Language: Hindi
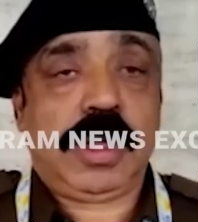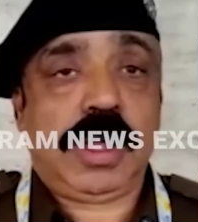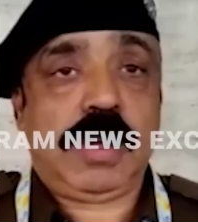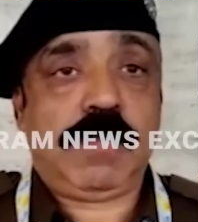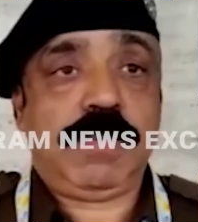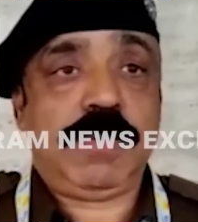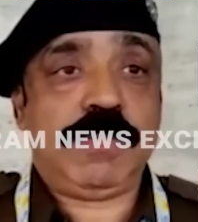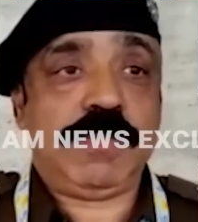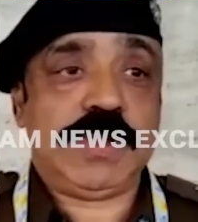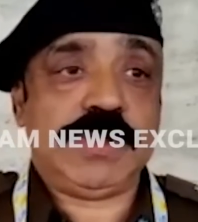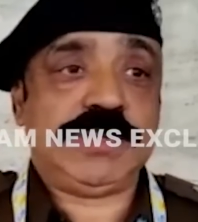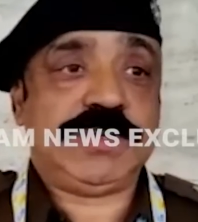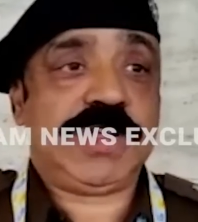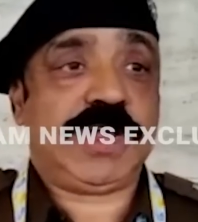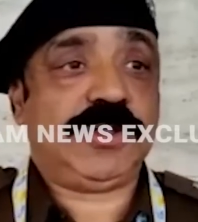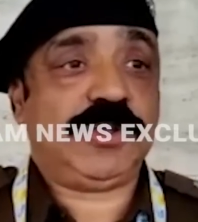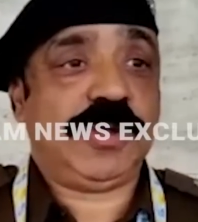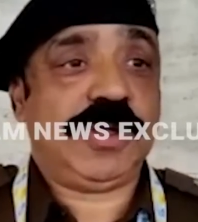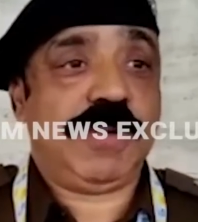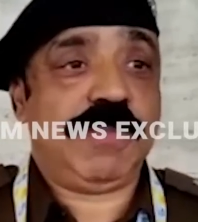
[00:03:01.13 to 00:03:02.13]
अब
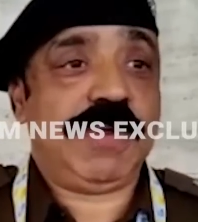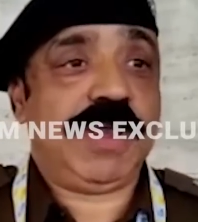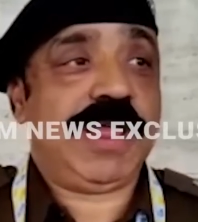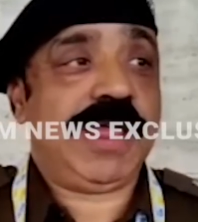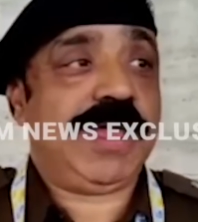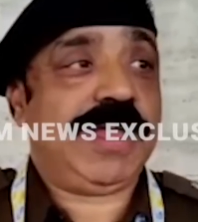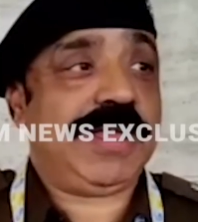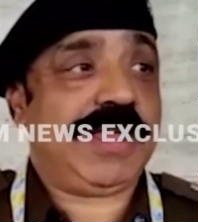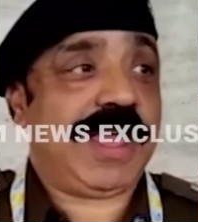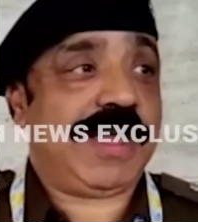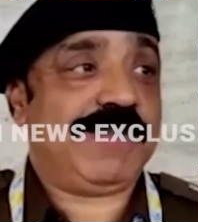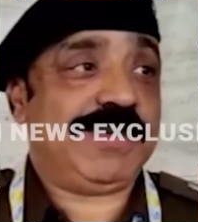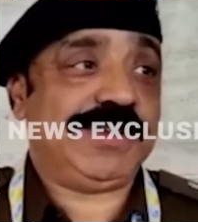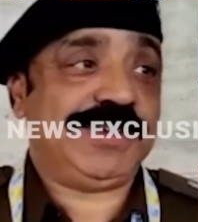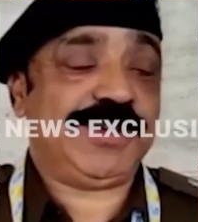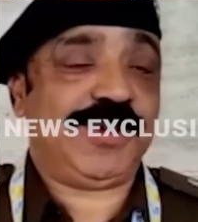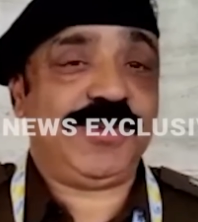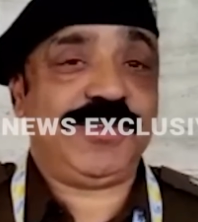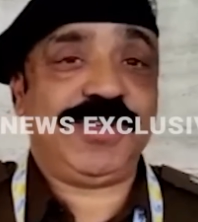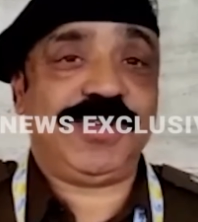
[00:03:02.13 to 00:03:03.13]
मंशा तो गमले हैं क्या
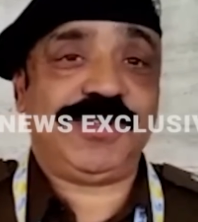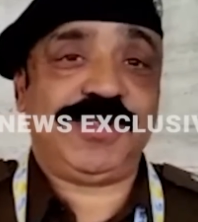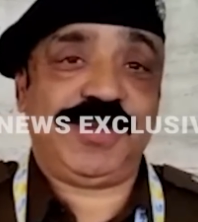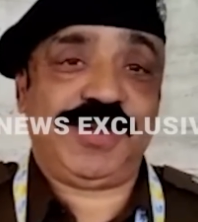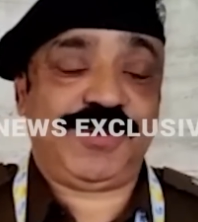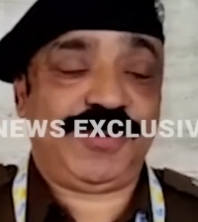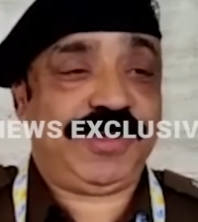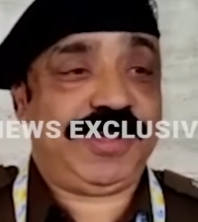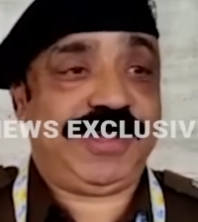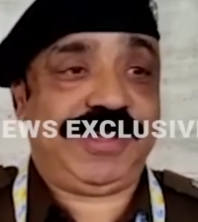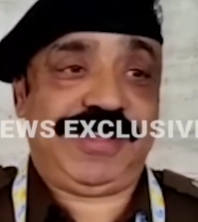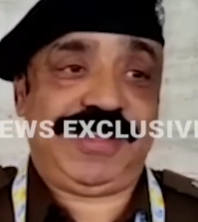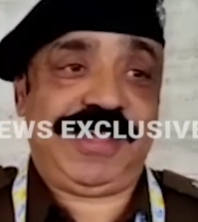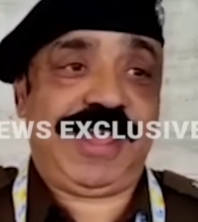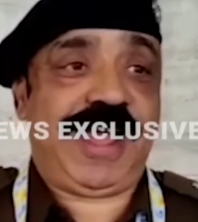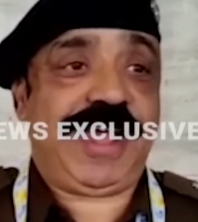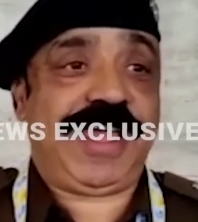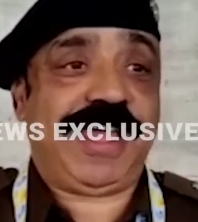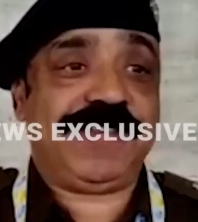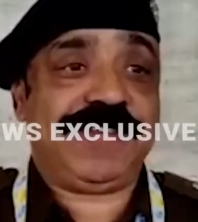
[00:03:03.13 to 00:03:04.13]
मंशा हो सकती है कोई
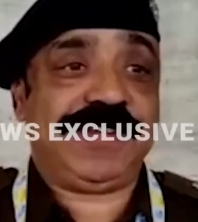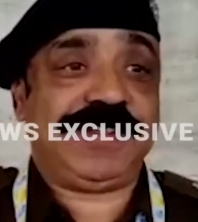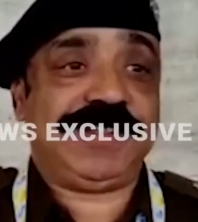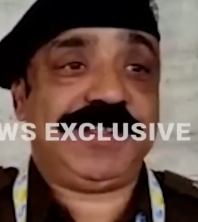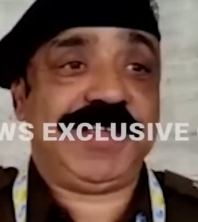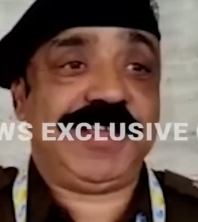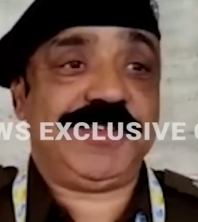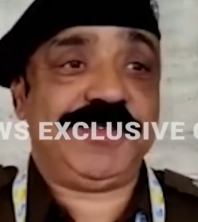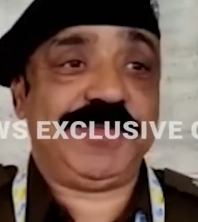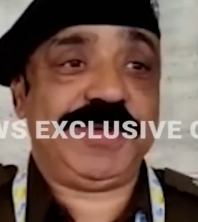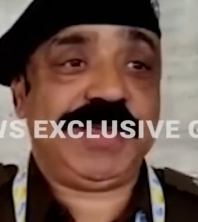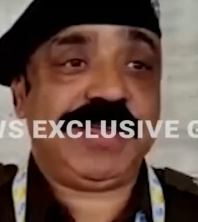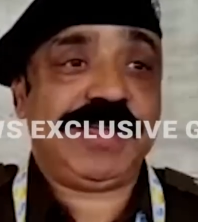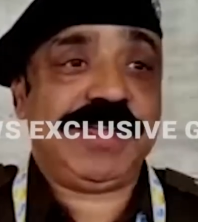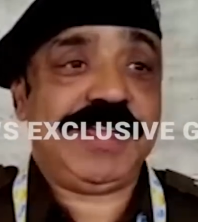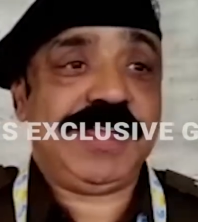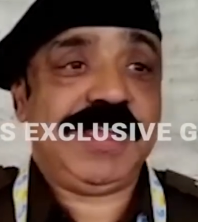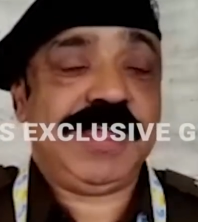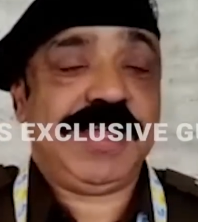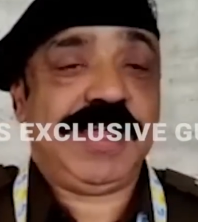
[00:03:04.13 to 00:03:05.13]
क्या कह सकते हैं इसमें
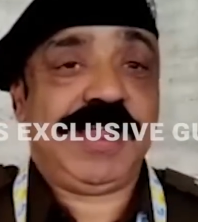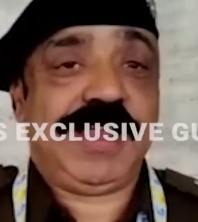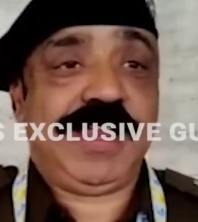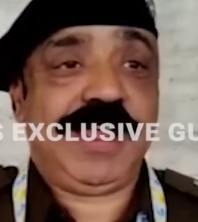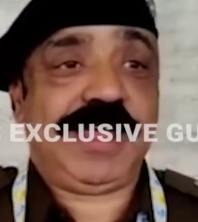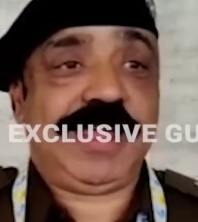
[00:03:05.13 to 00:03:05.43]
हम्म।